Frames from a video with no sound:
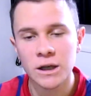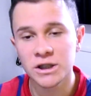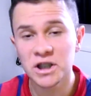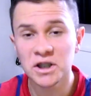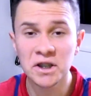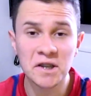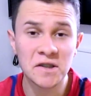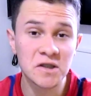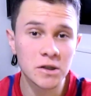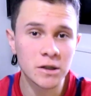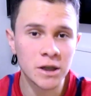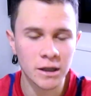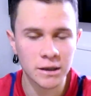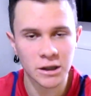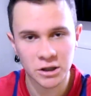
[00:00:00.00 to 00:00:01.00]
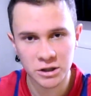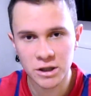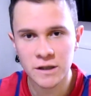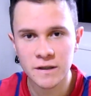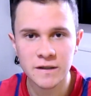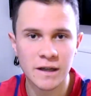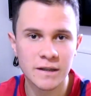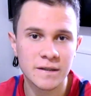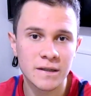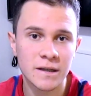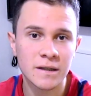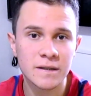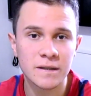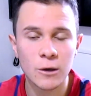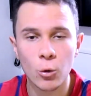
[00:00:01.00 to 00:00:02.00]
GTX, GTX
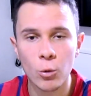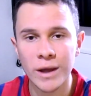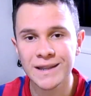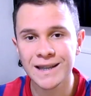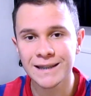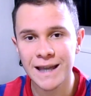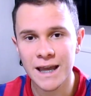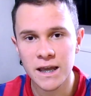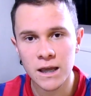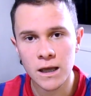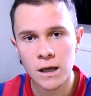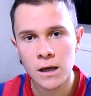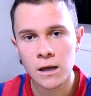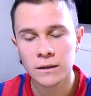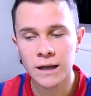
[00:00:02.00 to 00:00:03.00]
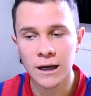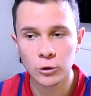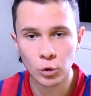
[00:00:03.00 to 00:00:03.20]
750 Ti, tá?